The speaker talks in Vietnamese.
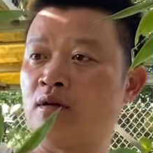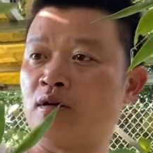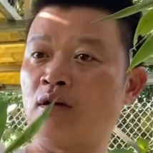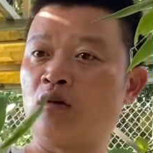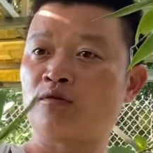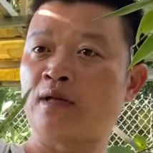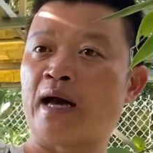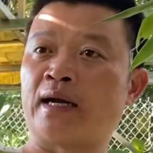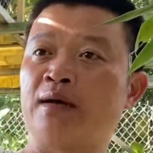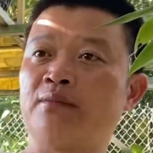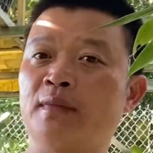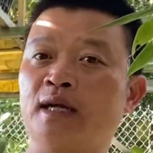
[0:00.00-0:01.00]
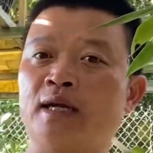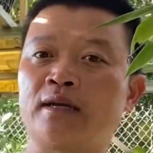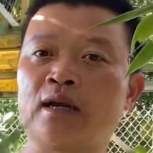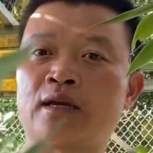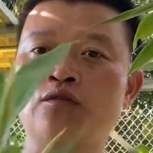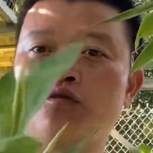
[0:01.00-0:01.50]
lâu tàn lắm Đây,
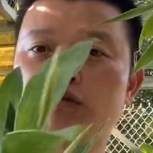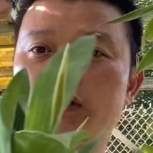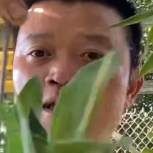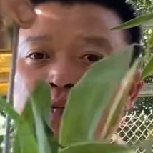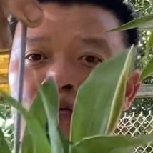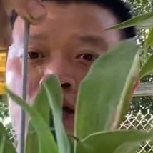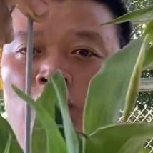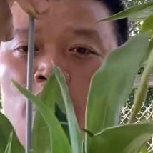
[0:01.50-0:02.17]
đang nụ rất là nhiều